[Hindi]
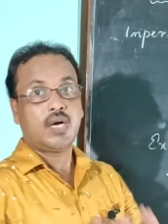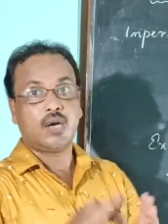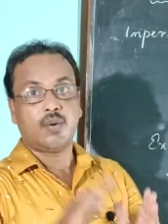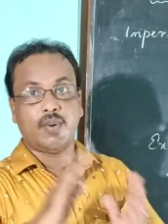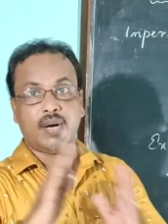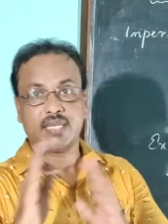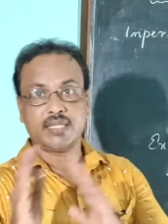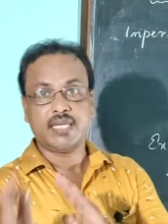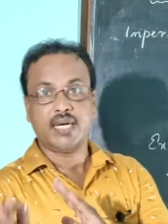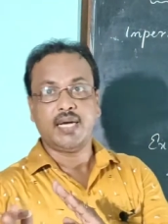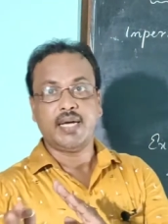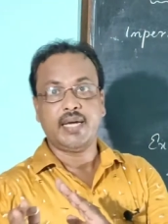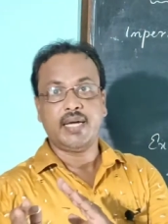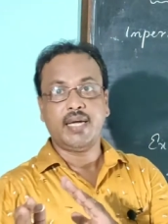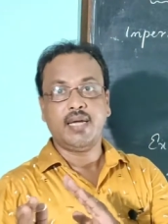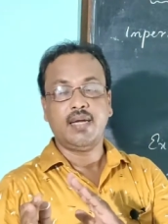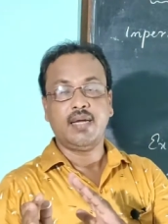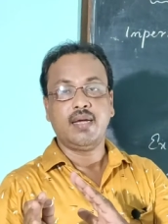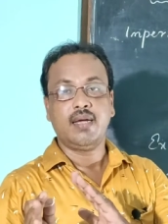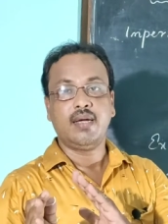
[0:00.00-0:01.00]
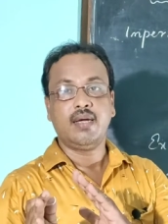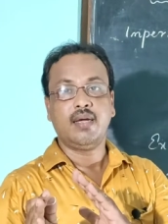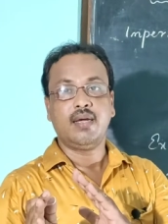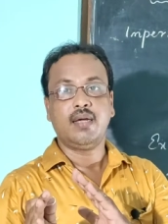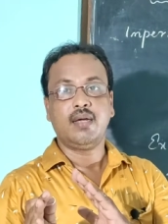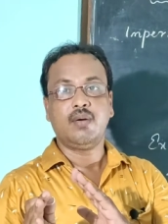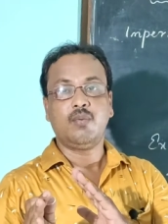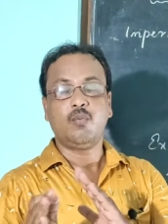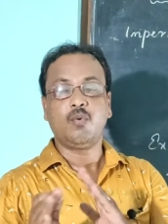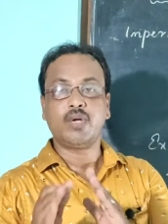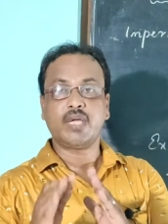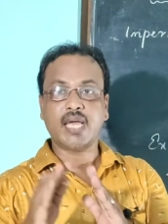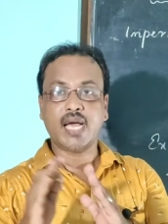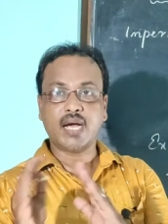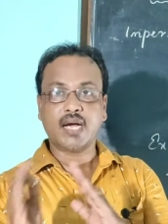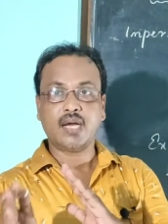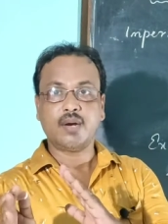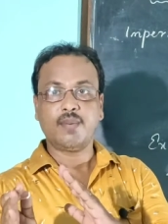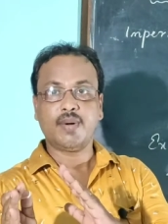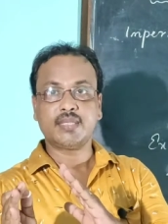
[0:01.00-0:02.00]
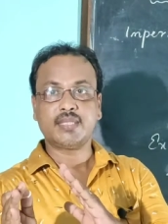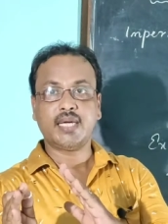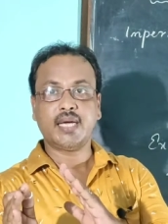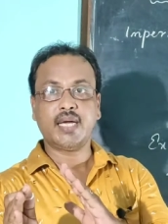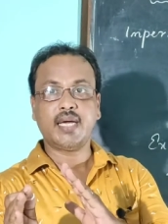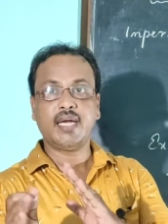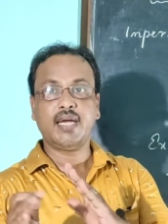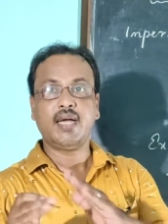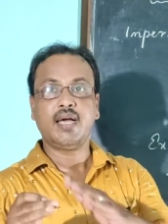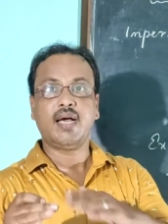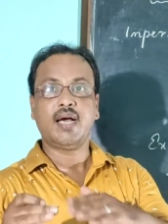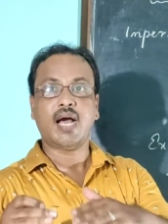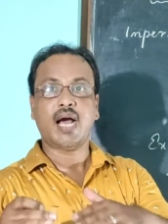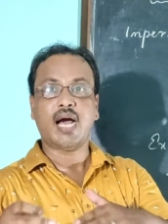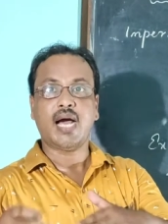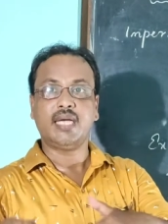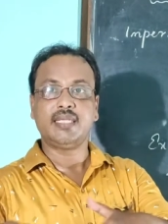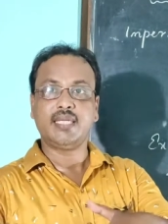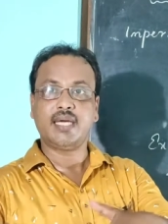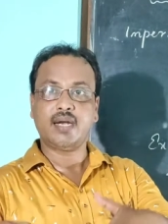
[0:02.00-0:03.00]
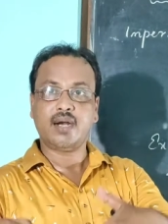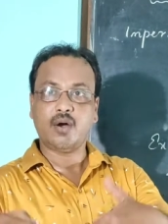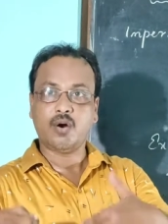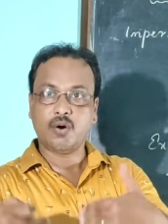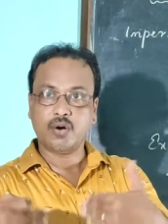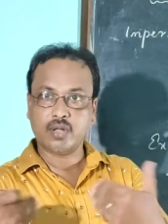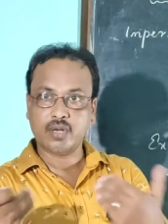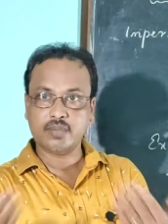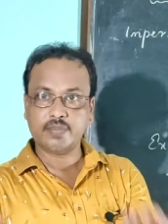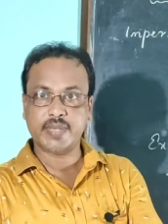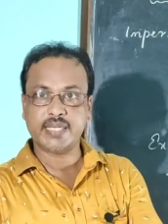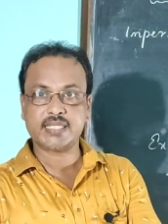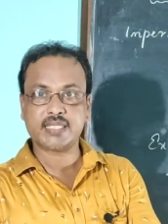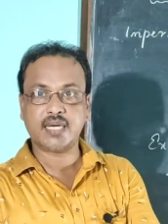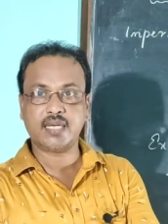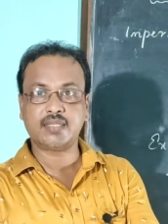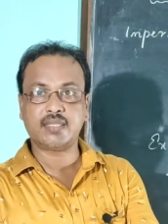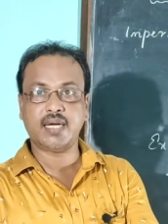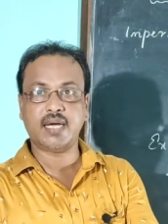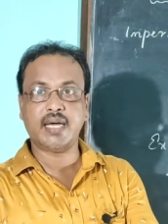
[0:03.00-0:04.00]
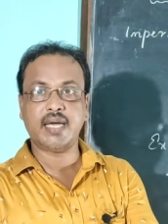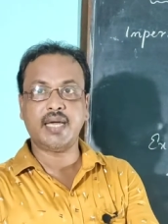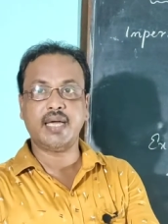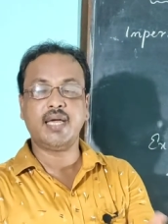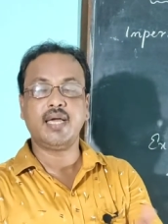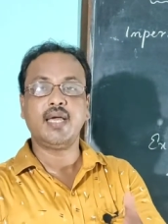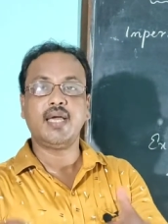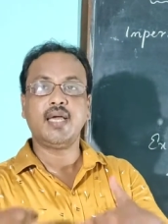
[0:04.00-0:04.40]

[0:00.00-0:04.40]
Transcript: करवाता है वो क्या करवाता है आइधर ऑर्डर पेस करता है